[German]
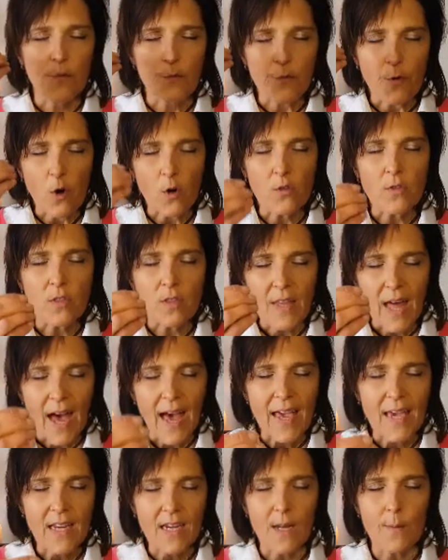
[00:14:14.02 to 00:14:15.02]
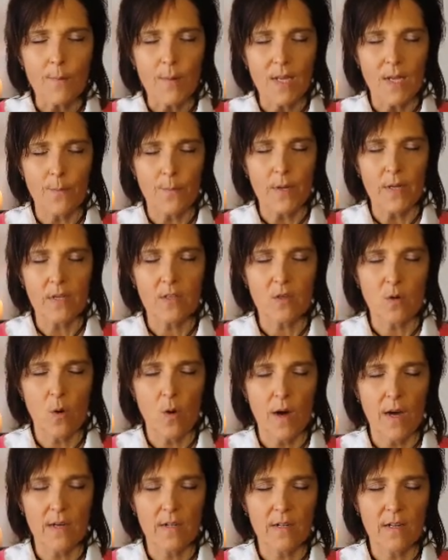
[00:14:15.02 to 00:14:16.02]
Von deinem
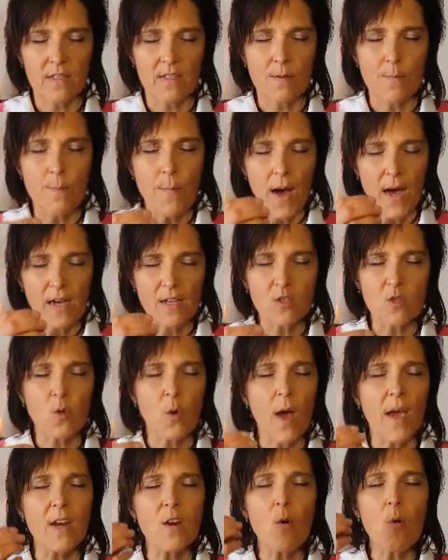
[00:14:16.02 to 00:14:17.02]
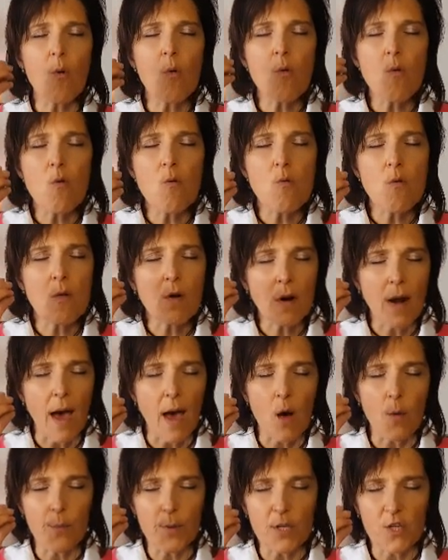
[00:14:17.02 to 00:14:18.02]
Lieblingsort jetzt machst du ein
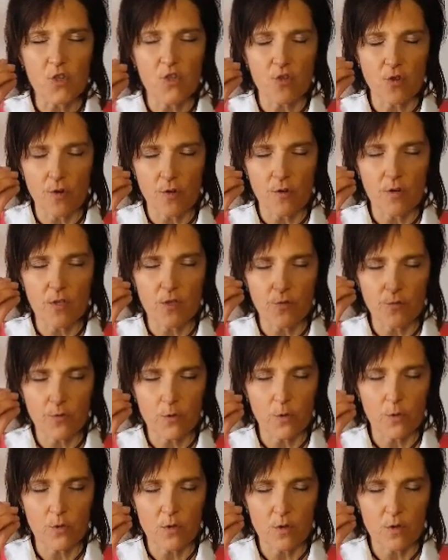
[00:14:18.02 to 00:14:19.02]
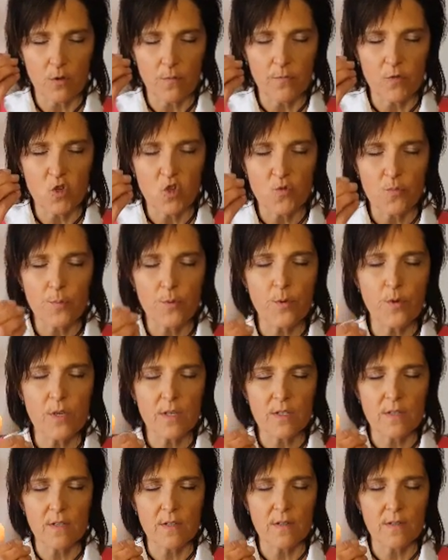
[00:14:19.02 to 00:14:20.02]
unglaublich schönes Foto,
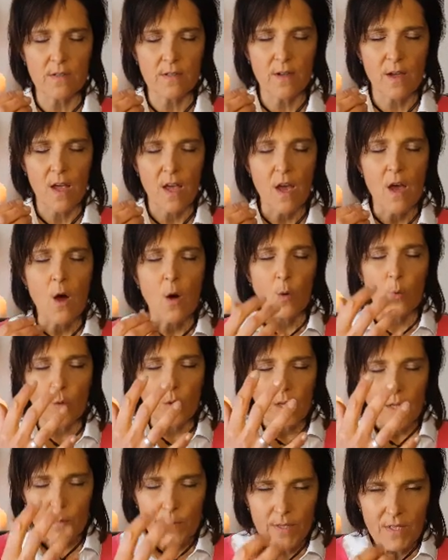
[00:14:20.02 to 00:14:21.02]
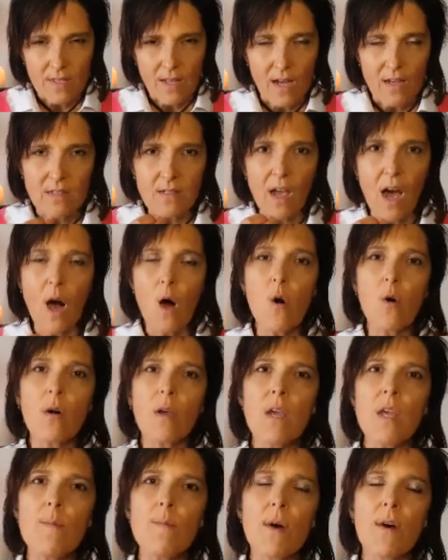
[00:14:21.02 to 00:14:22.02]
spürst es und nimmst das auch
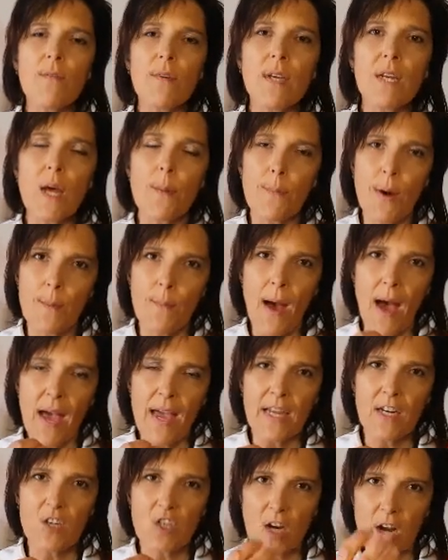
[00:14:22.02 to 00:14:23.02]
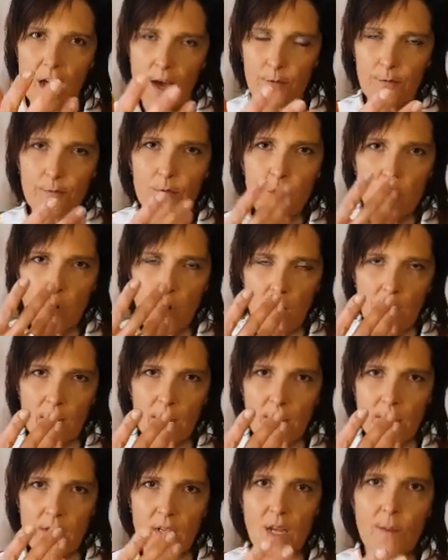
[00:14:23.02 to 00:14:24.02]
immer wieder beim Einschlafen zur
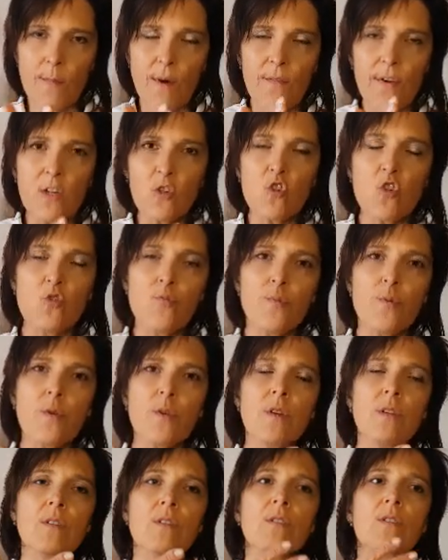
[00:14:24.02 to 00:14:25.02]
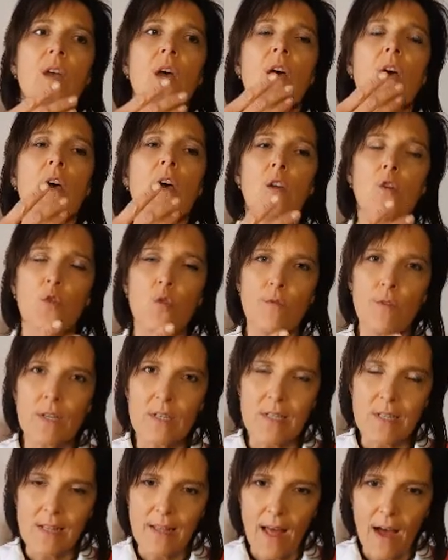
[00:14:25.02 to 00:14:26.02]
Hand. Immer wenn du spürst, du
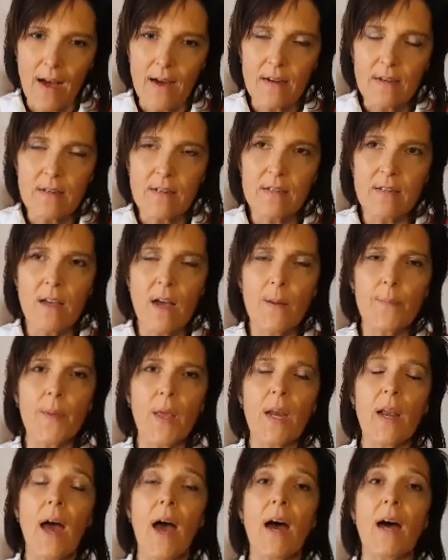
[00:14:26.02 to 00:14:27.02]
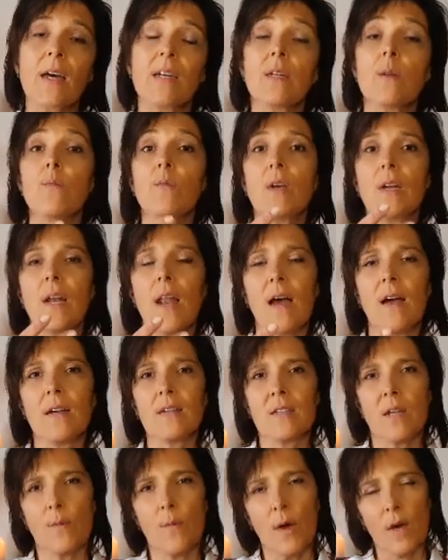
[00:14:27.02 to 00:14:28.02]
wirst langsam, dein Atem wird
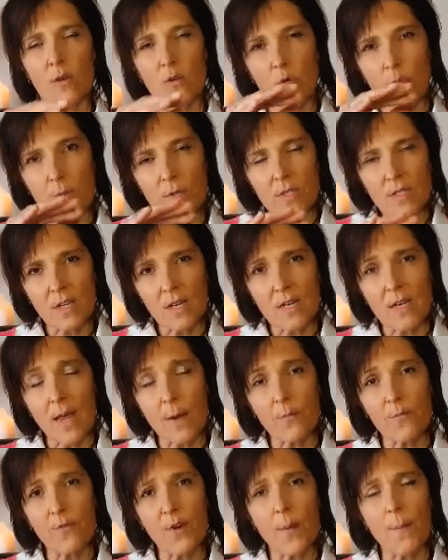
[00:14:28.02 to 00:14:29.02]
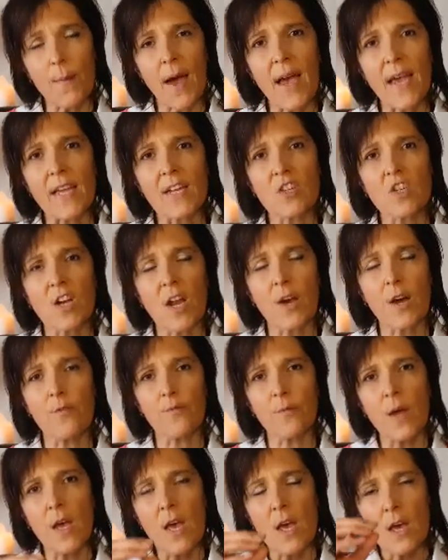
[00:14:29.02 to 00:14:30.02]
langsamer, du bist knapp vorm
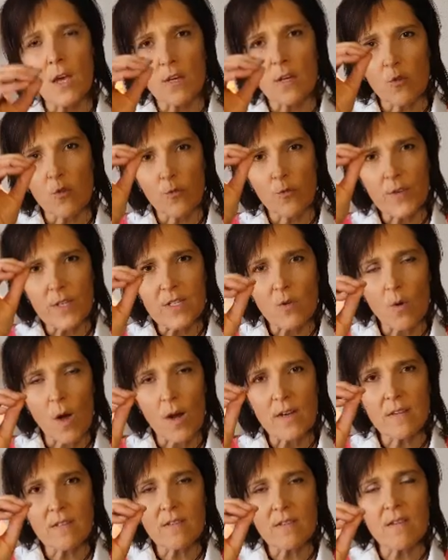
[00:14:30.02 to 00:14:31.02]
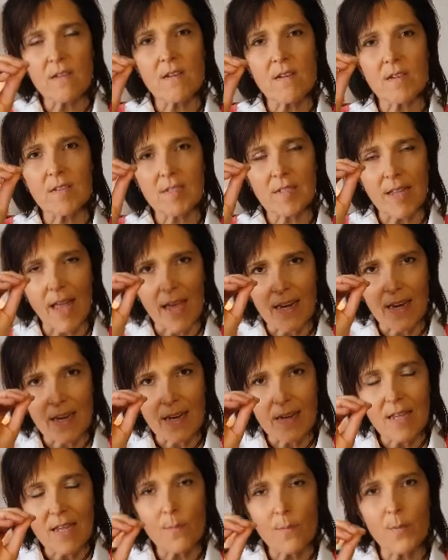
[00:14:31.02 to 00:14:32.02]
Einschlafen, Du visualisierst
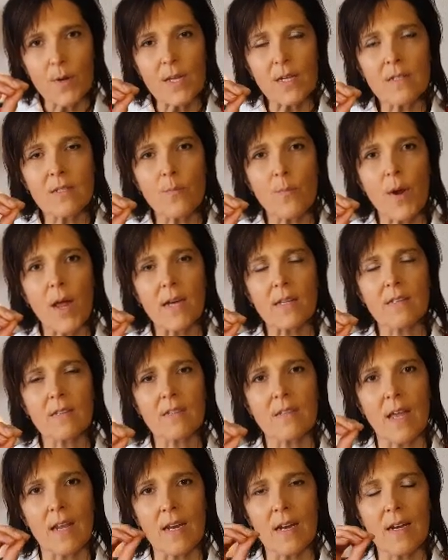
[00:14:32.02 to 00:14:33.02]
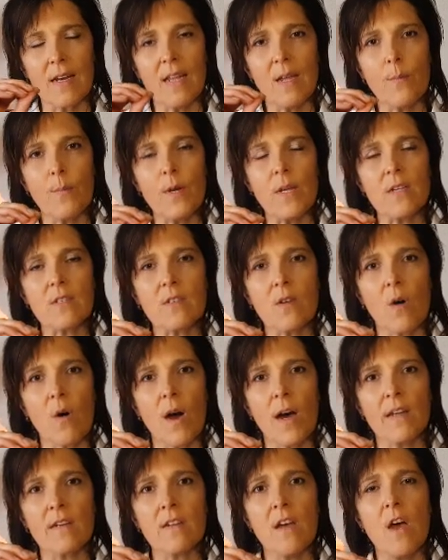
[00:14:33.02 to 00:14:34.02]
deinen Lieblingsplatz, deinen
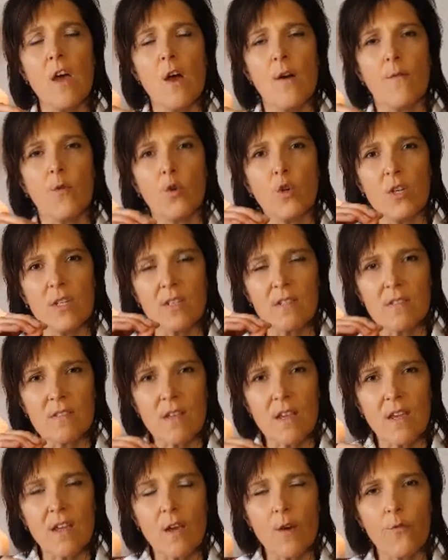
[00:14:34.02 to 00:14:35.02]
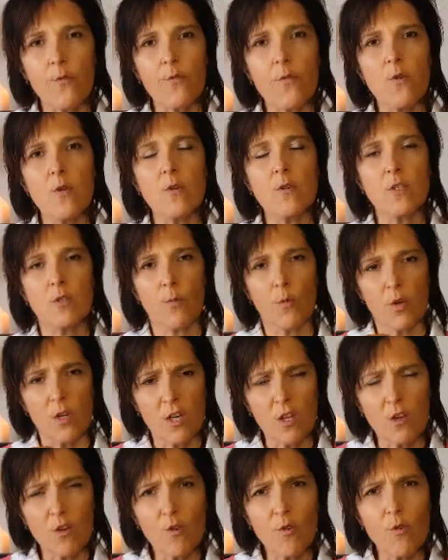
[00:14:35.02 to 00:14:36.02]
Lieblingsort, wo du dich sicher fühlst, wo du
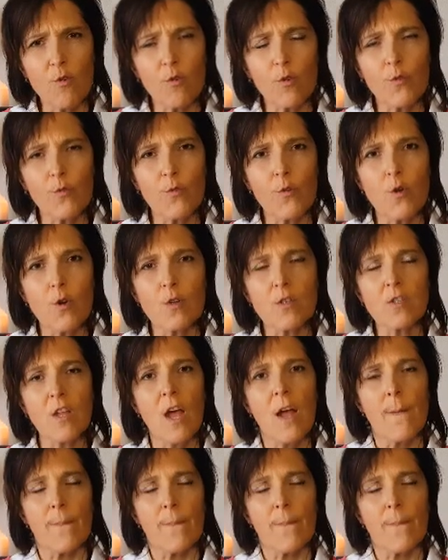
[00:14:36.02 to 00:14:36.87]
dich gut fühlst,